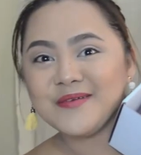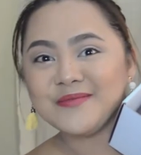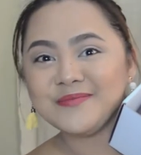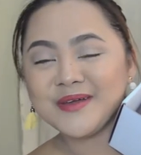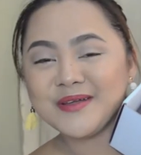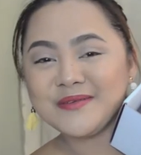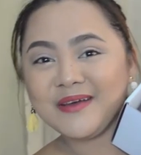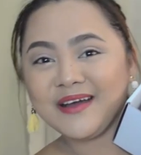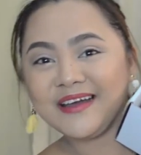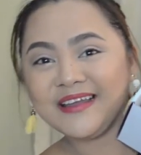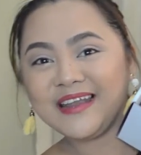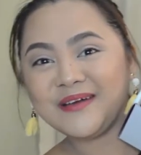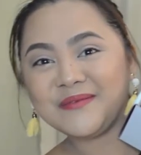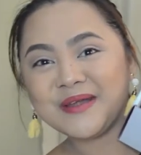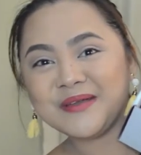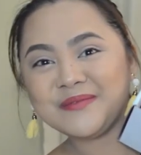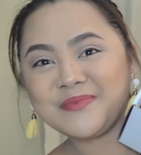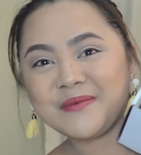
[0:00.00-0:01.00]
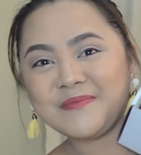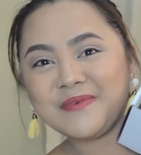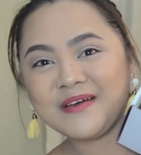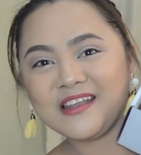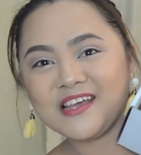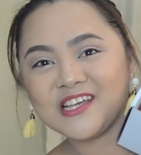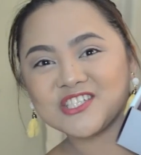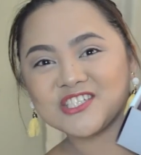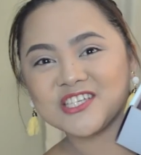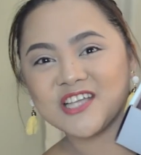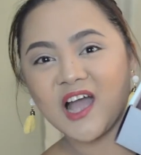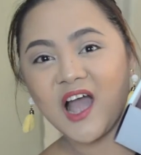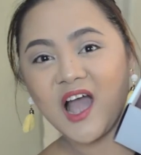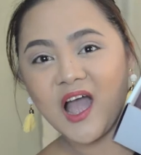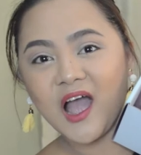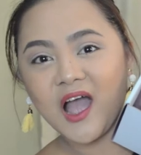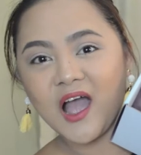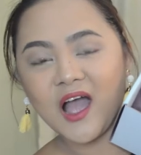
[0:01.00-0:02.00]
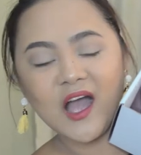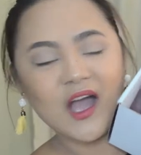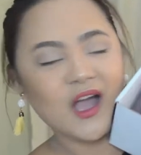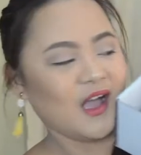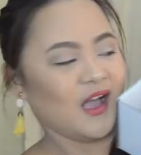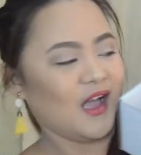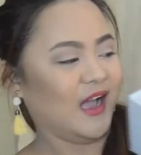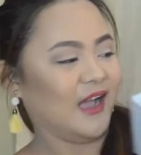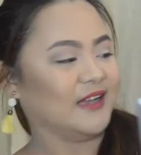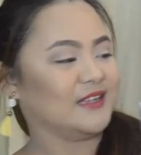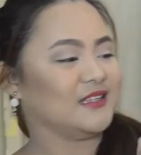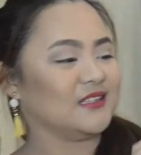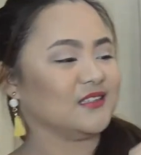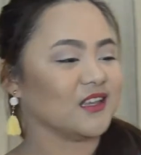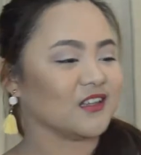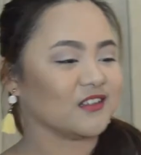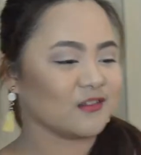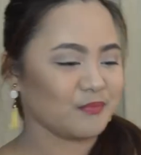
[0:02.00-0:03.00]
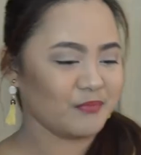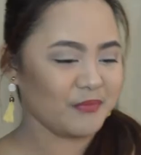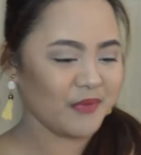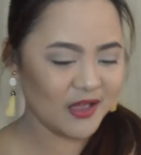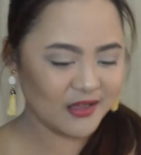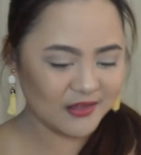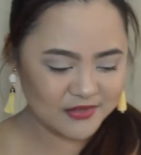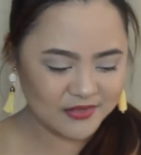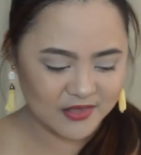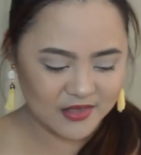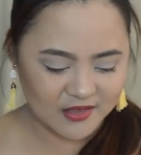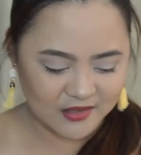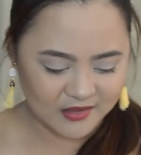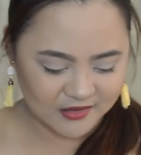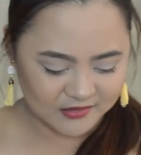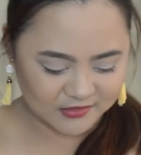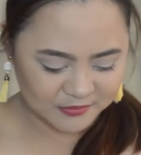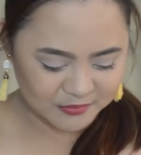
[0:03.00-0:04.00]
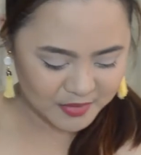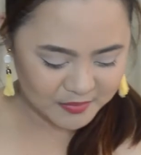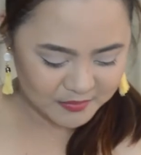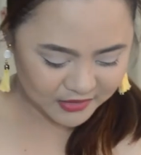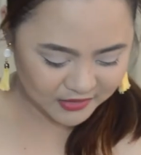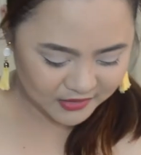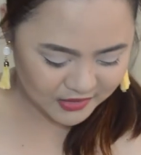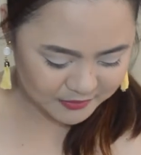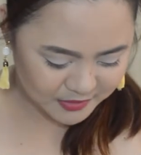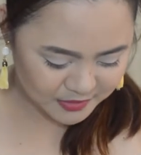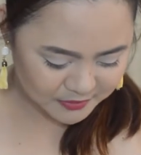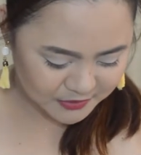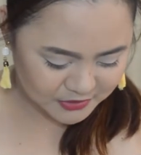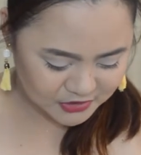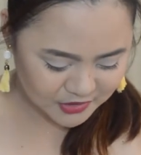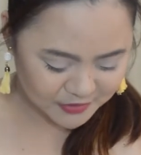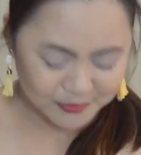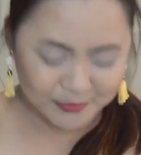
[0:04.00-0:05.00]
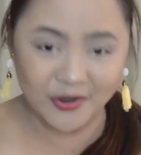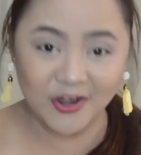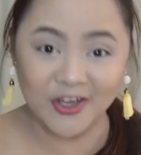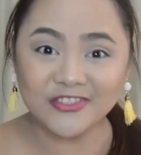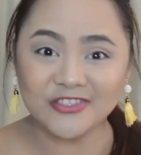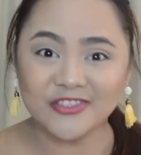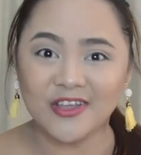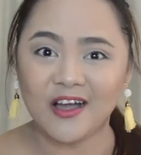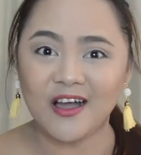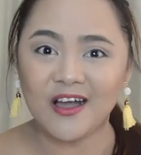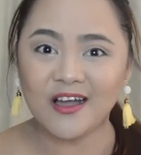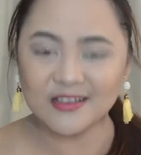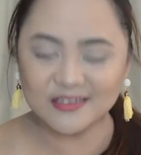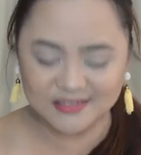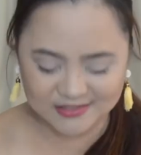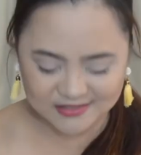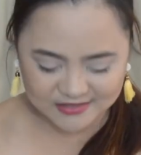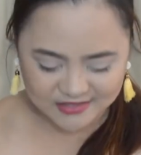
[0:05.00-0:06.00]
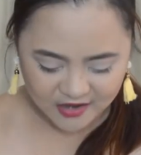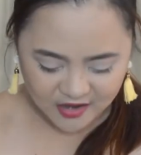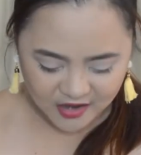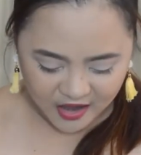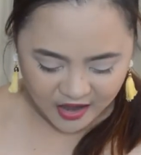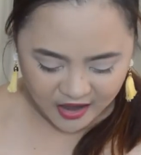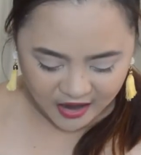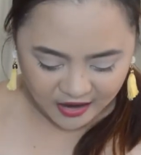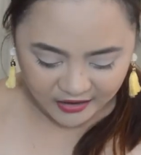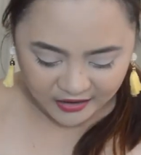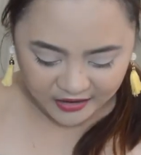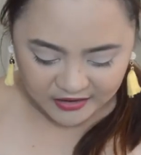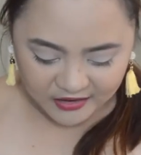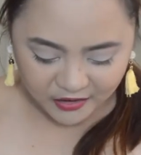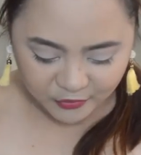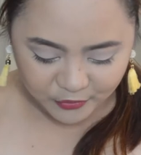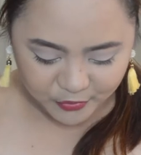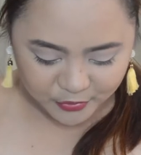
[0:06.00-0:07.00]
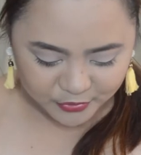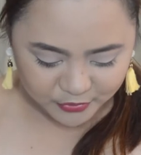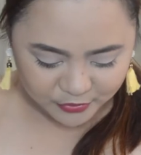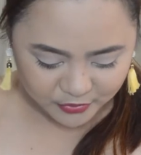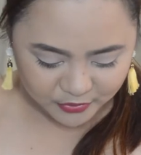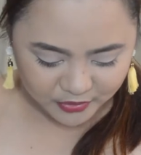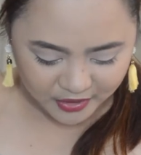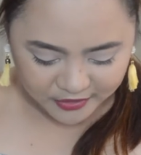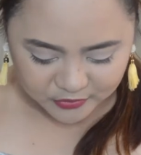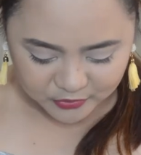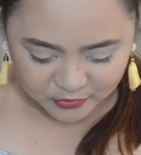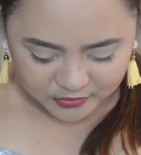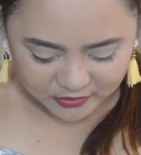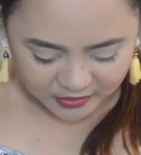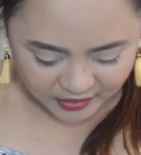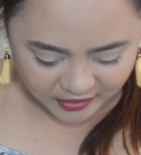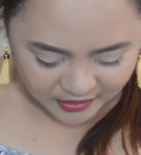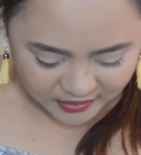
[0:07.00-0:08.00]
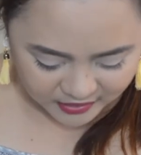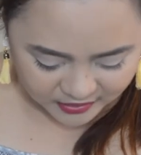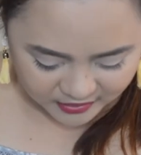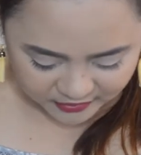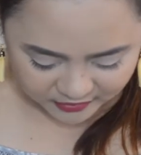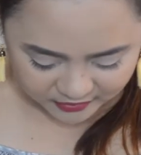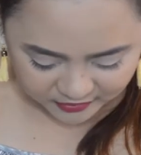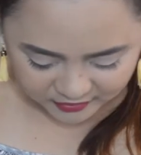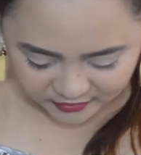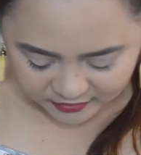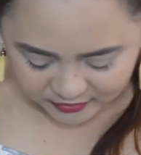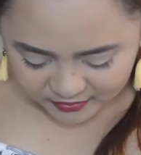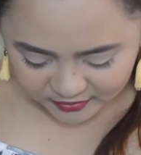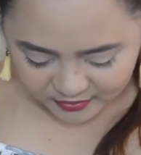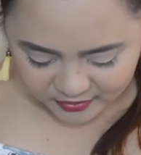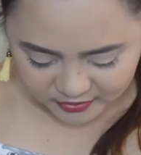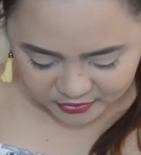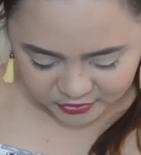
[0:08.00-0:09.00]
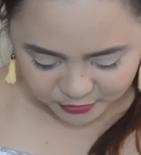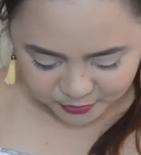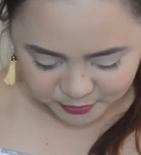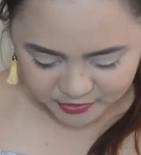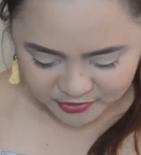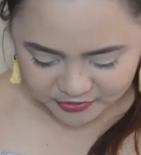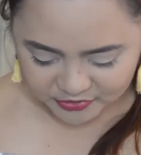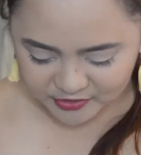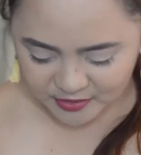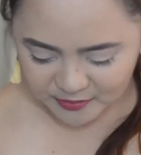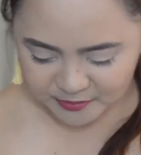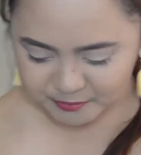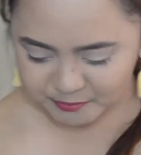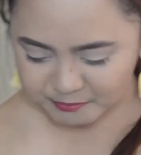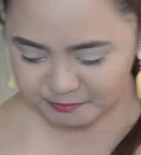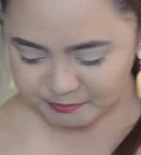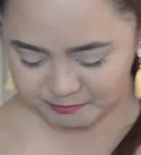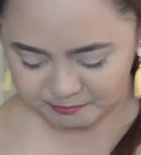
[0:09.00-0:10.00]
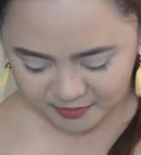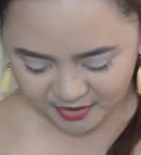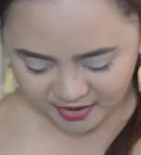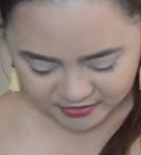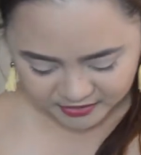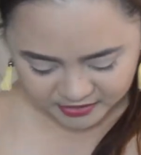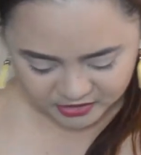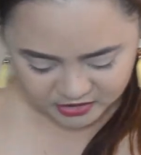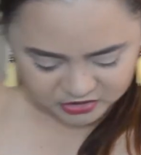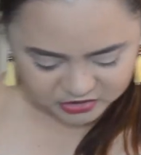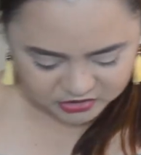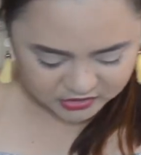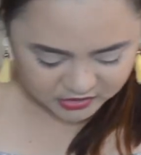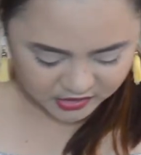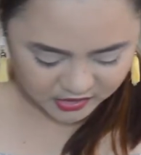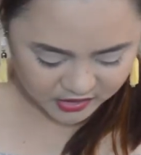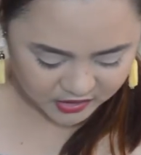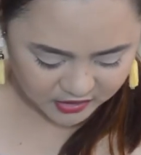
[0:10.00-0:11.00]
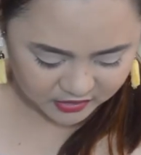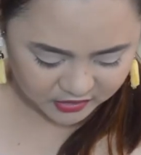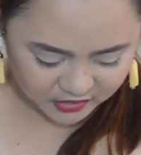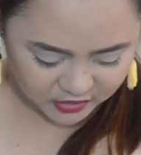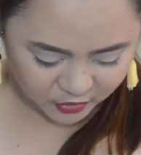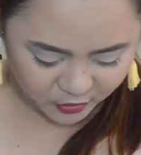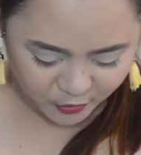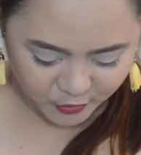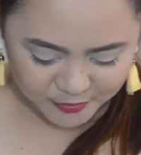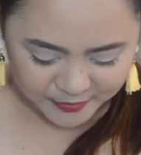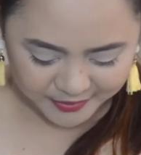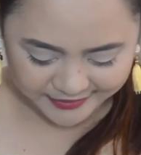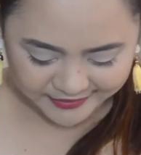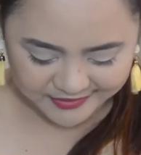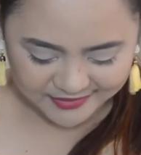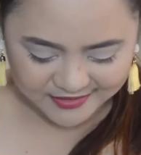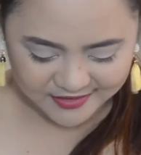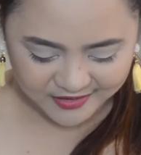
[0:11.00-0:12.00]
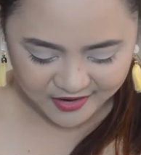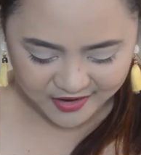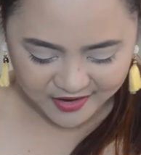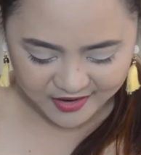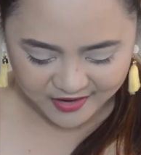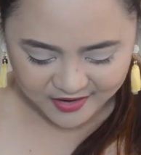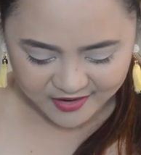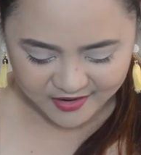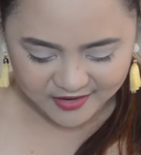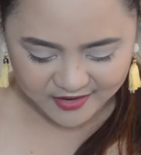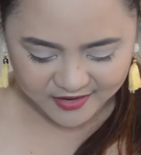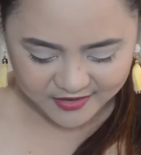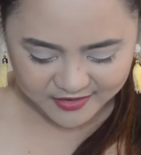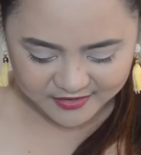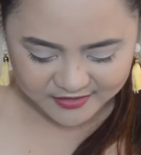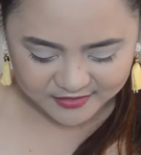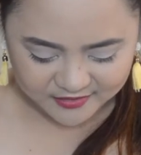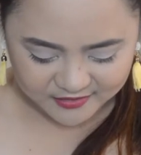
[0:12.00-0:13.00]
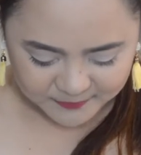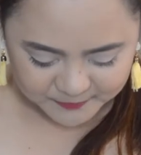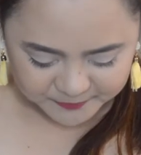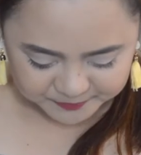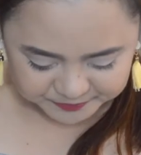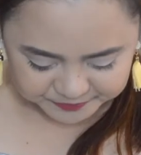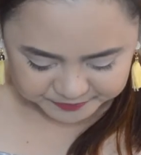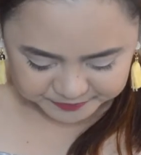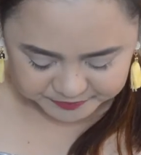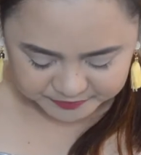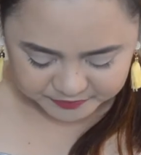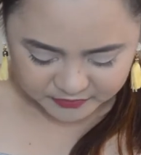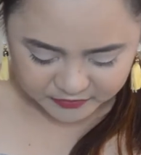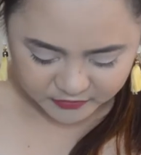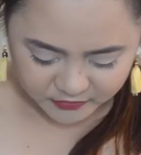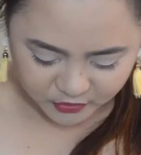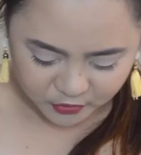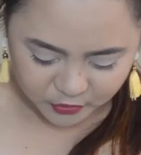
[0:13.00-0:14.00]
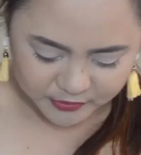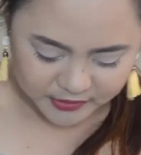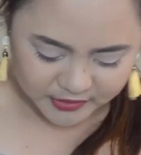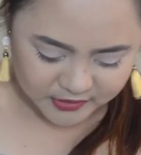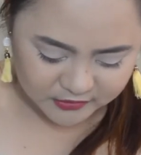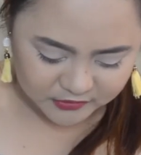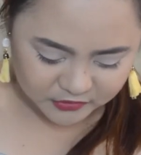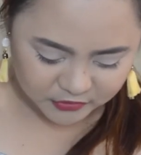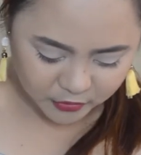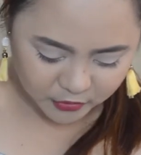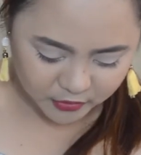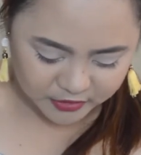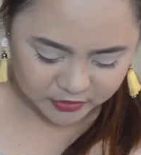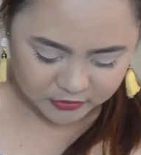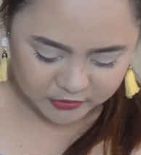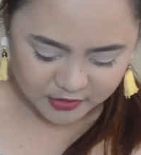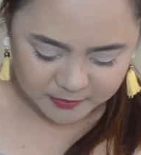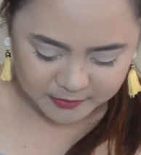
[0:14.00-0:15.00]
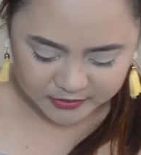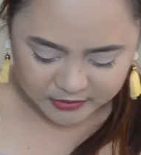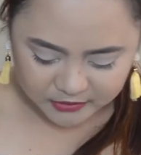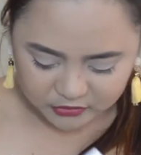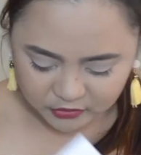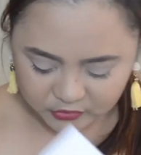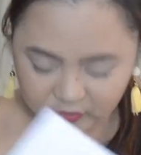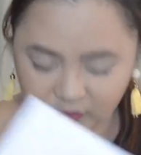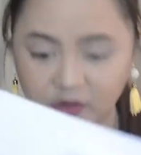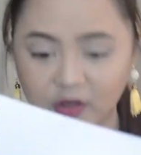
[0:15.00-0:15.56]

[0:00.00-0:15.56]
May mga laman pa pala siya. I didn't expect this. May mga laman pa siyang products. Akala ko yung ano lang, yung birthday package lang. Oh my God! Okay, so anong laman ito?